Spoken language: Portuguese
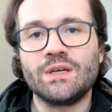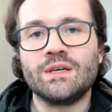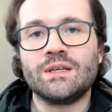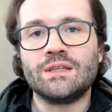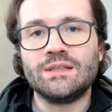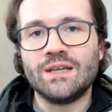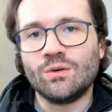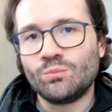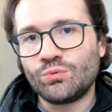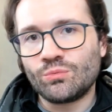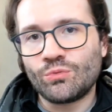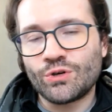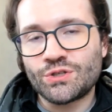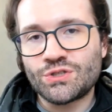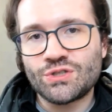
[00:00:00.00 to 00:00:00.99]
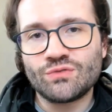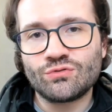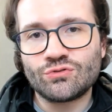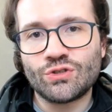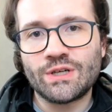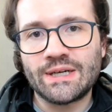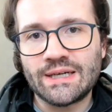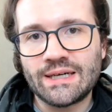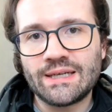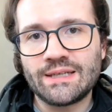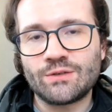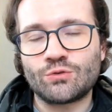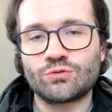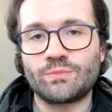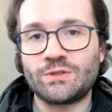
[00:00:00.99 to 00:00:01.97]
não por motivos
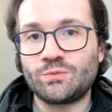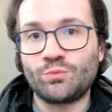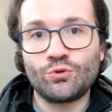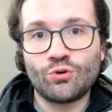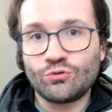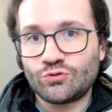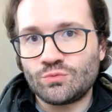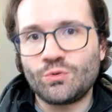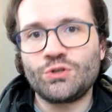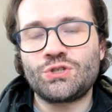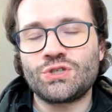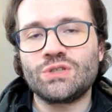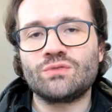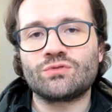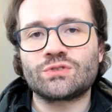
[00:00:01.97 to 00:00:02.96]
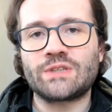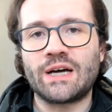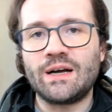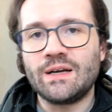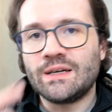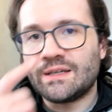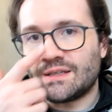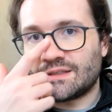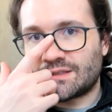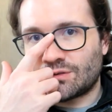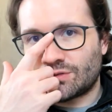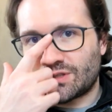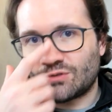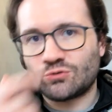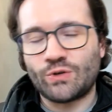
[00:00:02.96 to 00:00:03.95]
orgânicos, mas por outros motivos, tá? Então
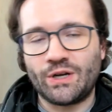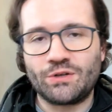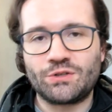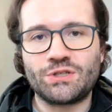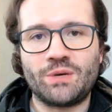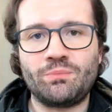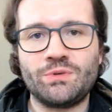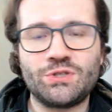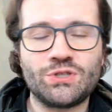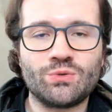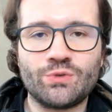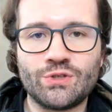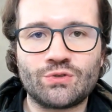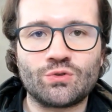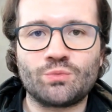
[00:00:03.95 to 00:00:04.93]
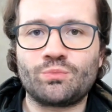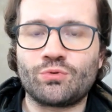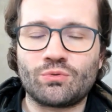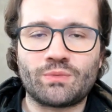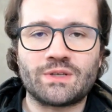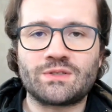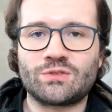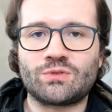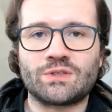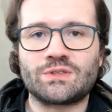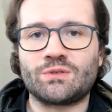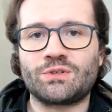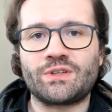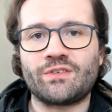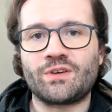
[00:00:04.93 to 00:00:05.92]
tem usuário que já pediu isso por uma
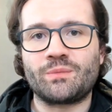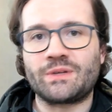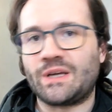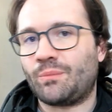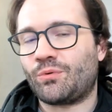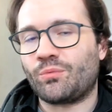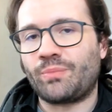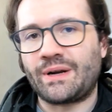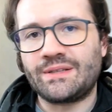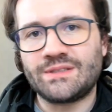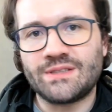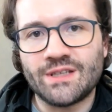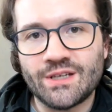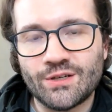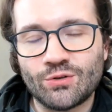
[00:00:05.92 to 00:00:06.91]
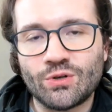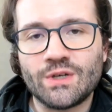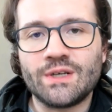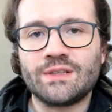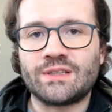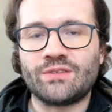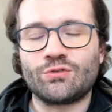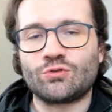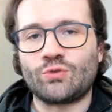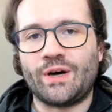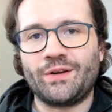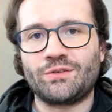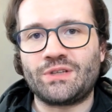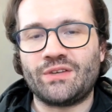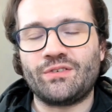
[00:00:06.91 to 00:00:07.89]
situação que teve que mandar para um parceiro, teve
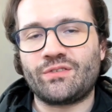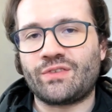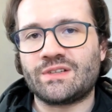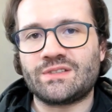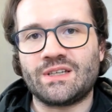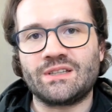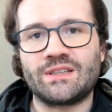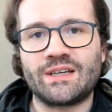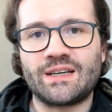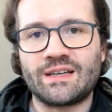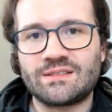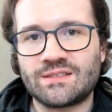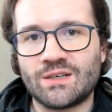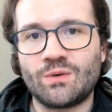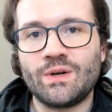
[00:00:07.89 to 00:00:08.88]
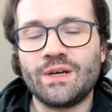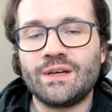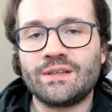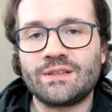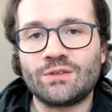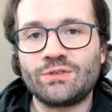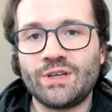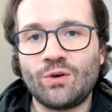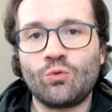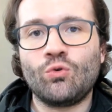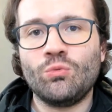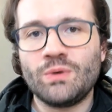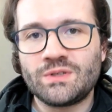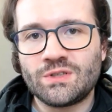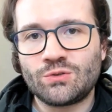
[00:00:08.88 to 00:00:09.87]
usuário que teve que fazer a integração. Então tem
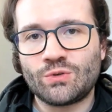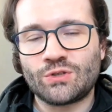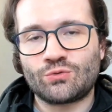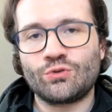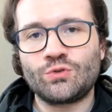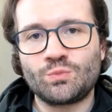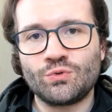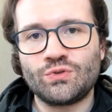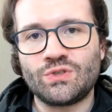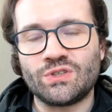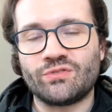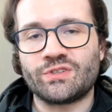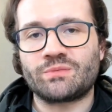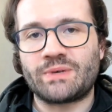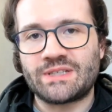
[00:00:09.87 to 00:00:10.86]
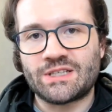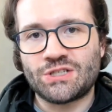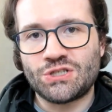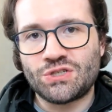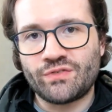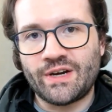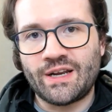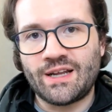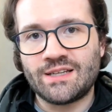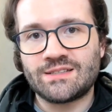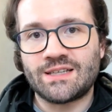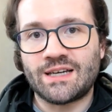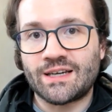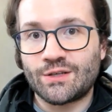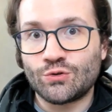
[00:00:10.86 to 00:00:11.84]
algumas situações possíveis, mas a gente vai
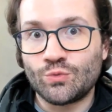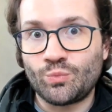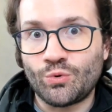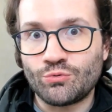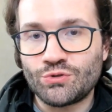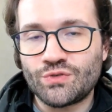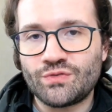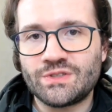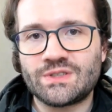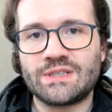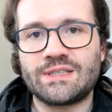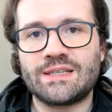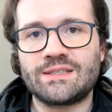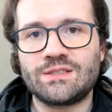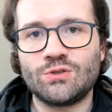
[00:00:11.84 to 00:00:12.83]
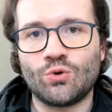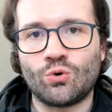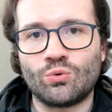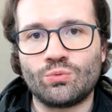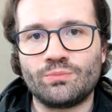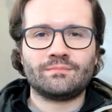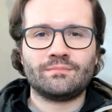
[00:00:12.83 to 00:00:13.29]
analisar aqui do ponto de vista de SEO.